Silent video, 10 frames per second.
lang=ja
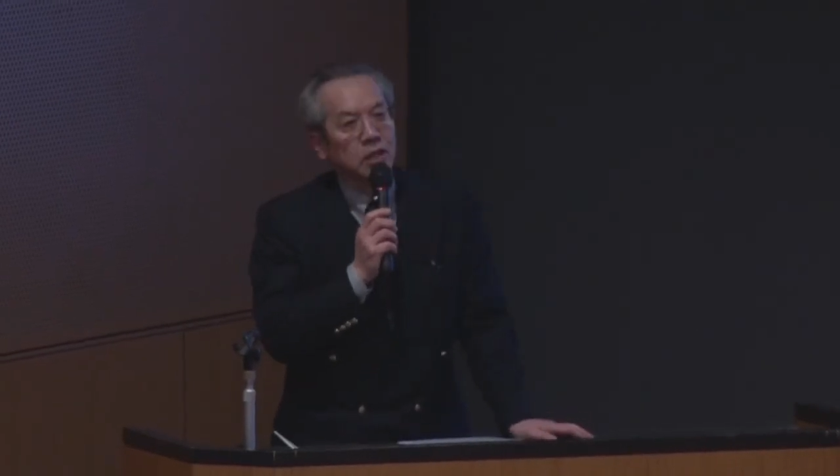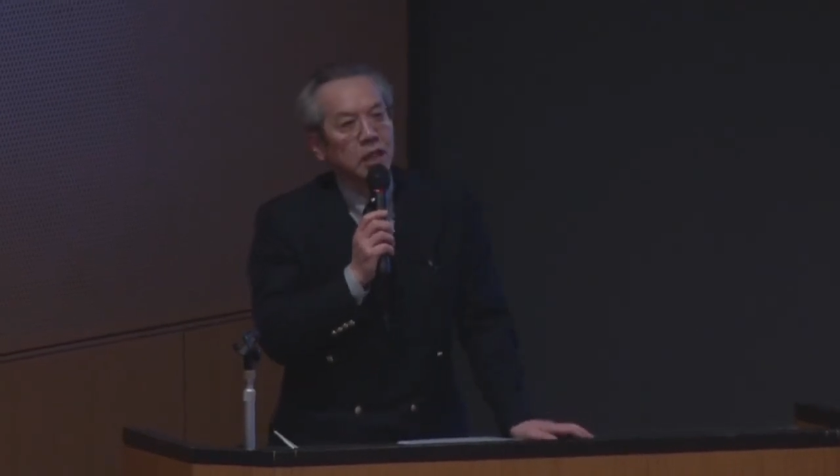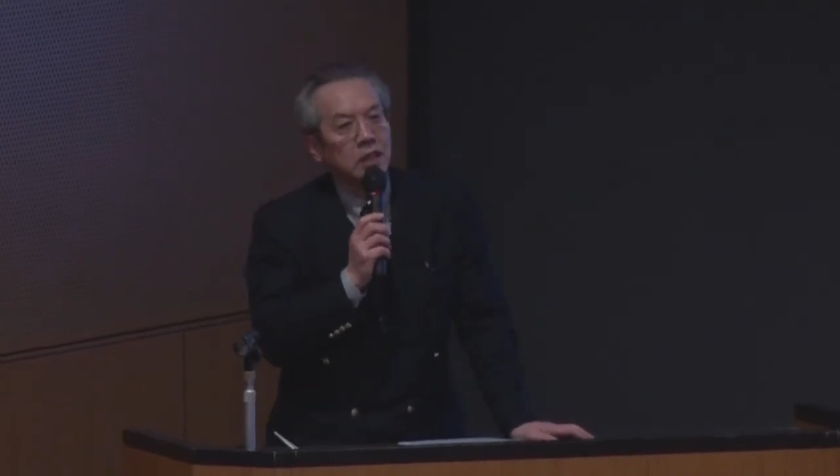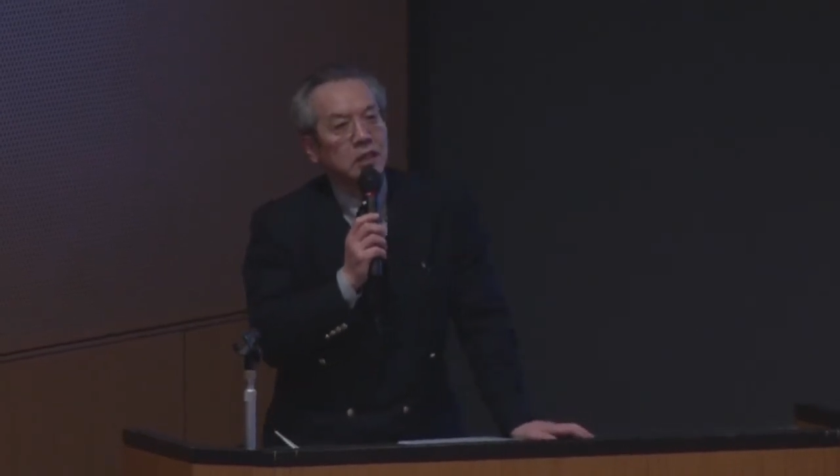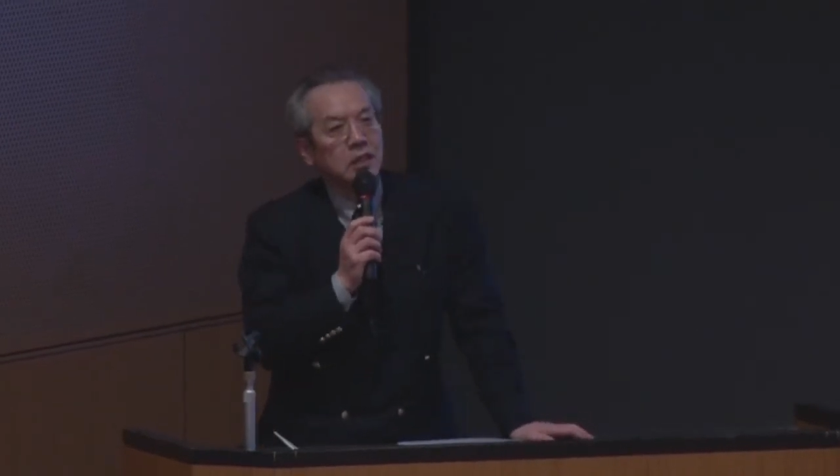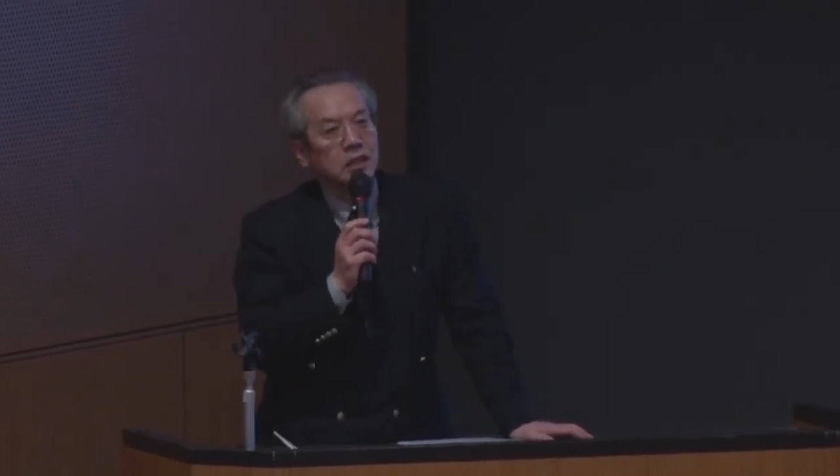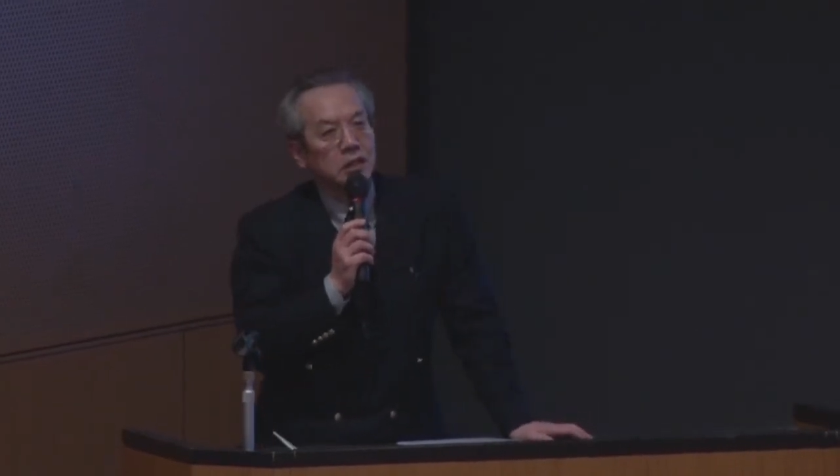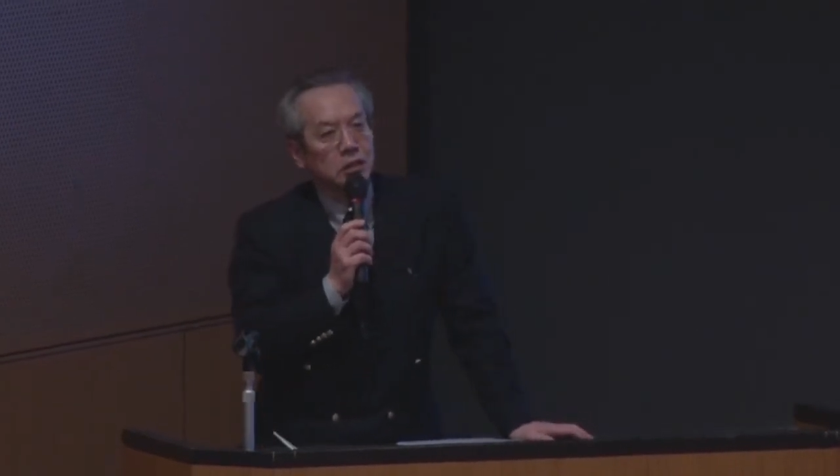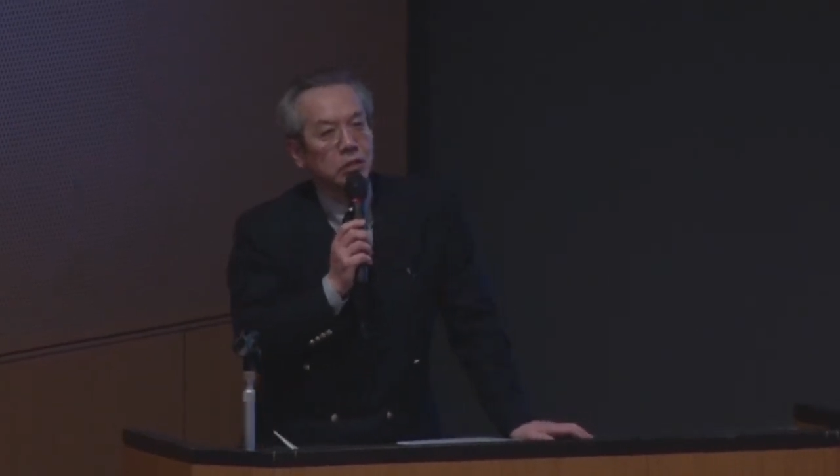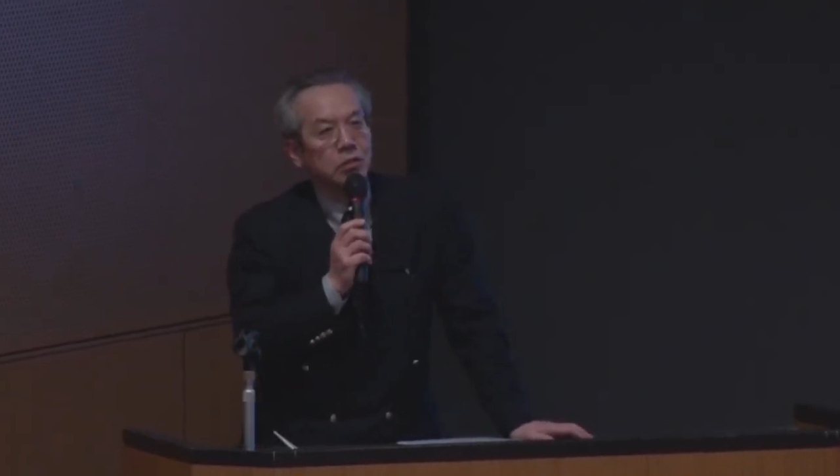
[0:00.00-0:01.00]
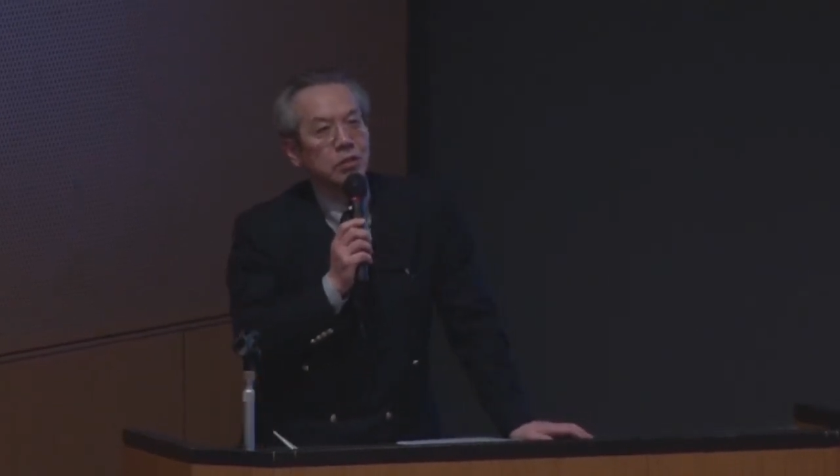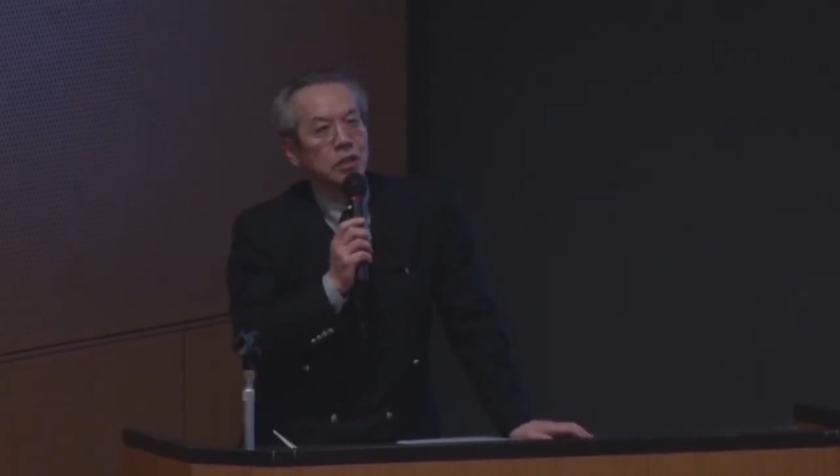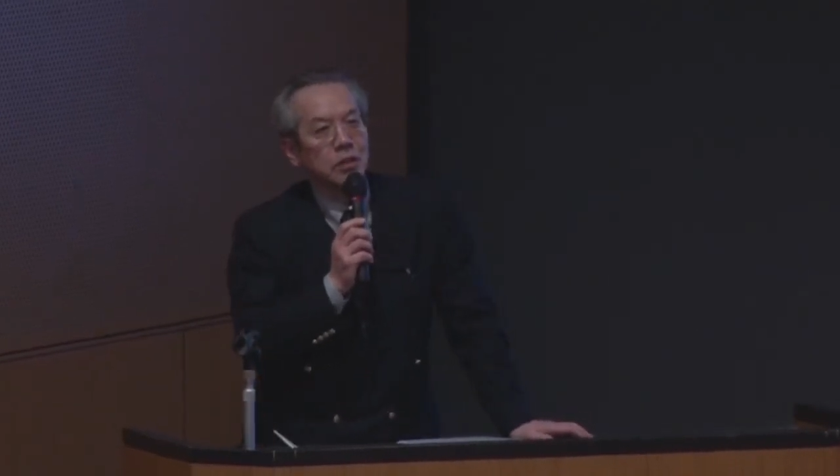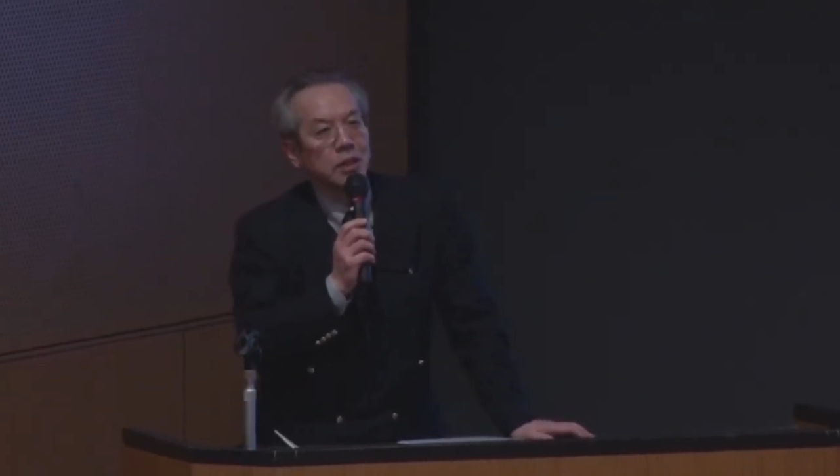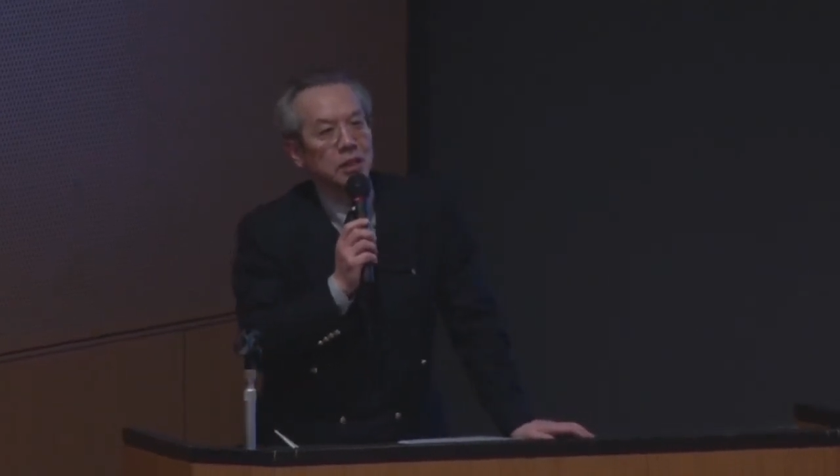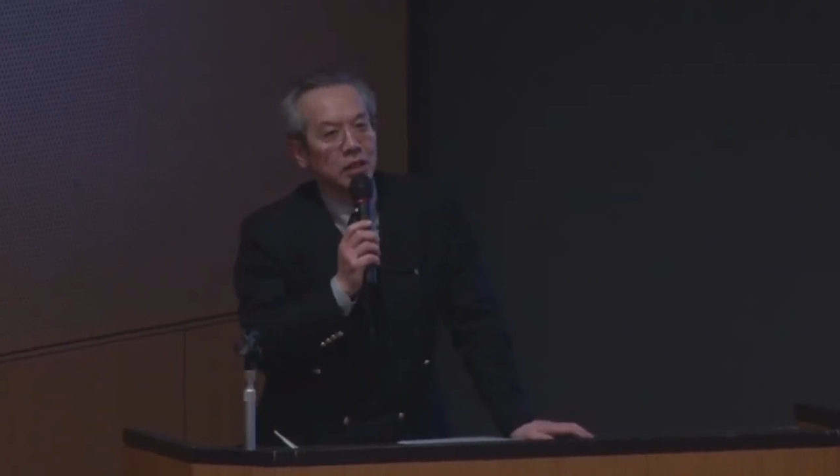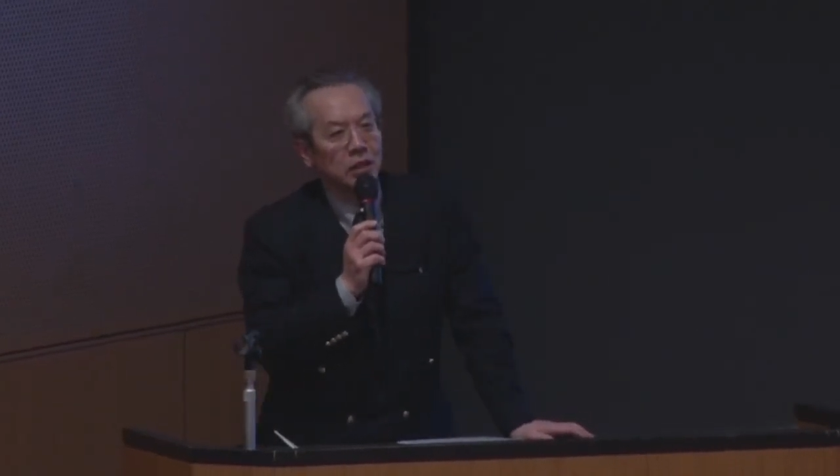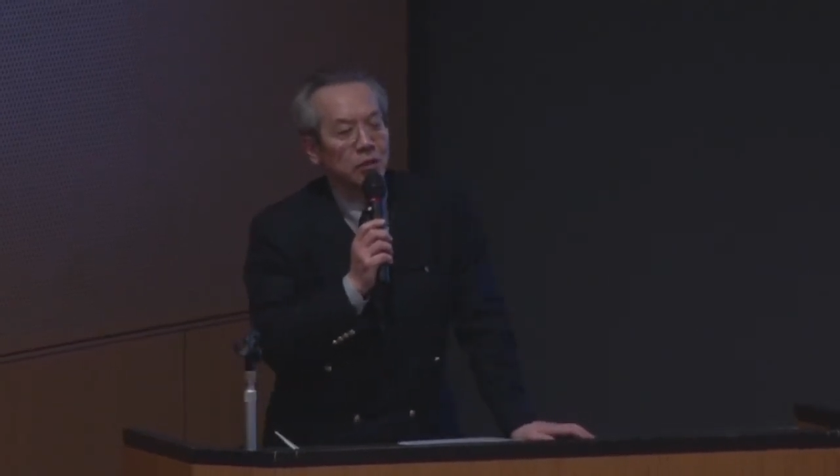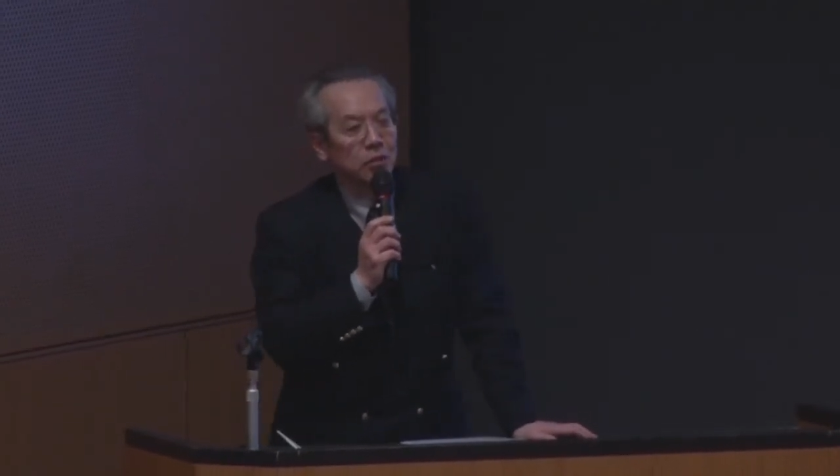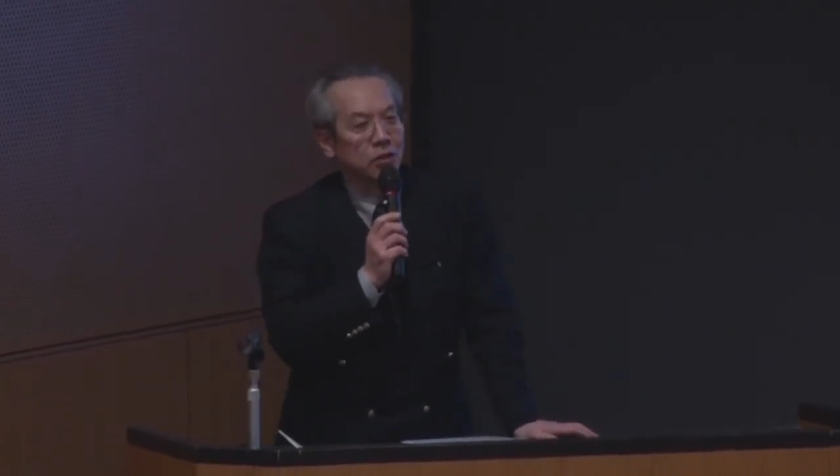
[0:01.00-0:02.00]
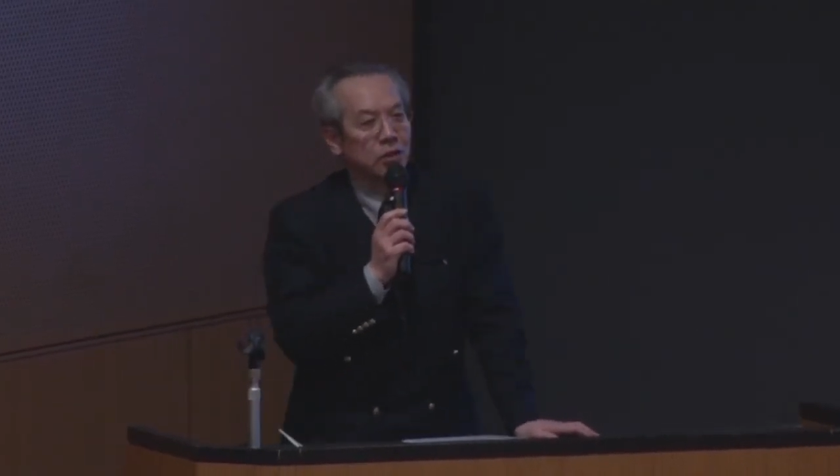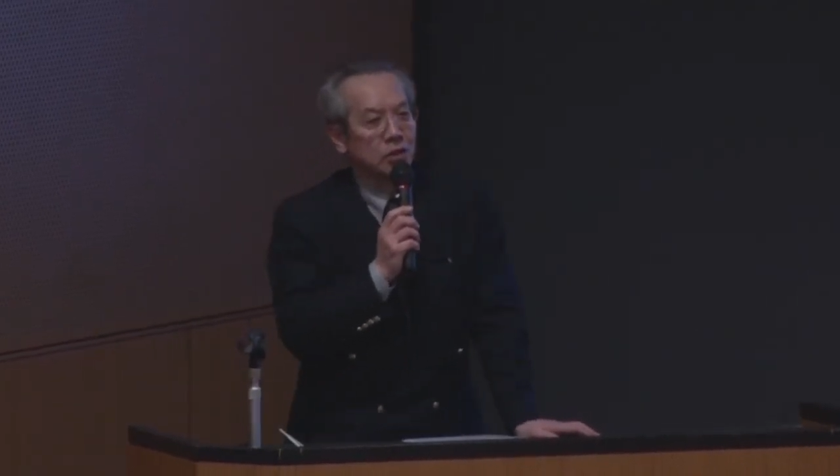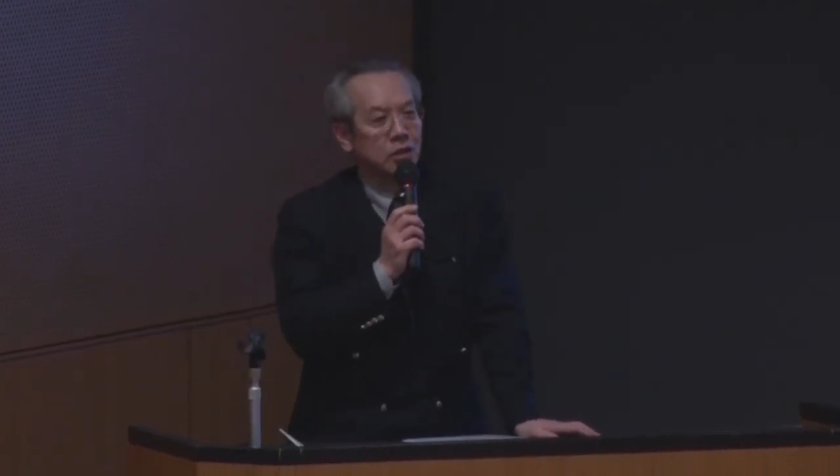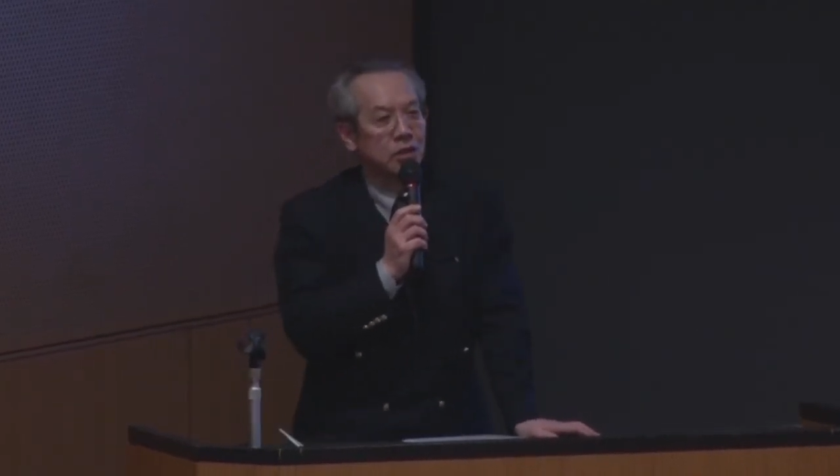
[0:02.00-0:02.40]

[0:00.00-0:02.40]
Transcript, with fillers: り返ししつこく言ってましたけれども